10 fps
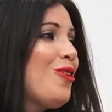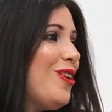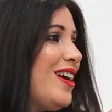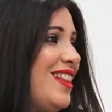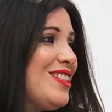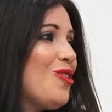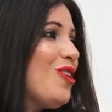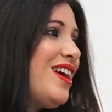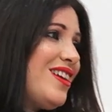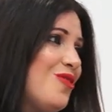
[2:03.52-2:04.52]
colgar y
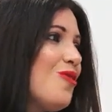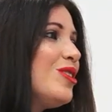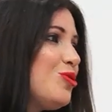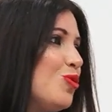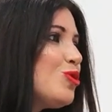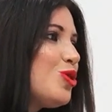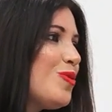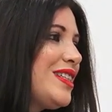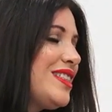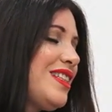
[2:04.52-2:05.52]
descolgar, no, es mucho
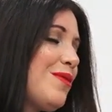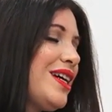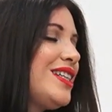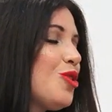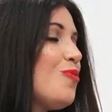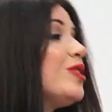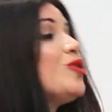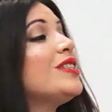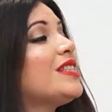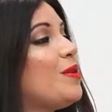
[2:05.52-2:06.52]
más, trabajáis con
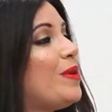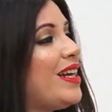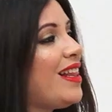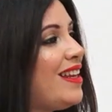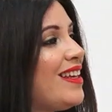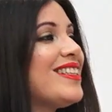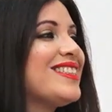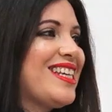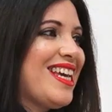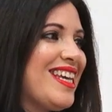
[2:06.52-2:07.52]
personas y de manera directa,
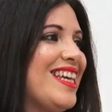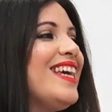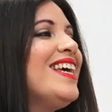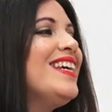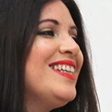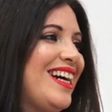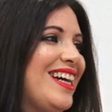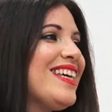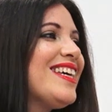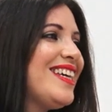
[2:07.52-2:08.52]
así que ahí
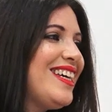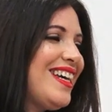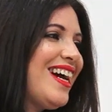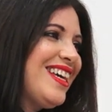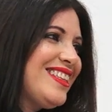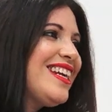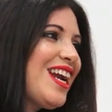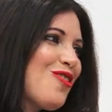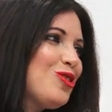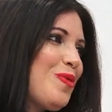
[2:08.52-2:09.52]
hay que, hay que tener
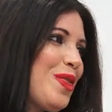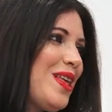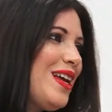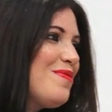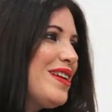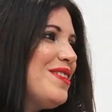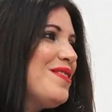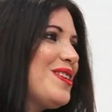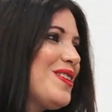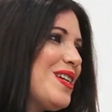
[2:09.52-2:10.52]
algo especial para
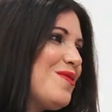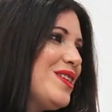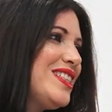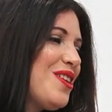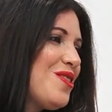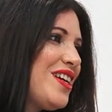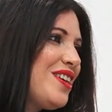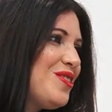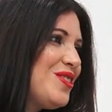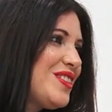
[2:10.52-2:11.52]
llevarlo a cabo y desarrollarlo.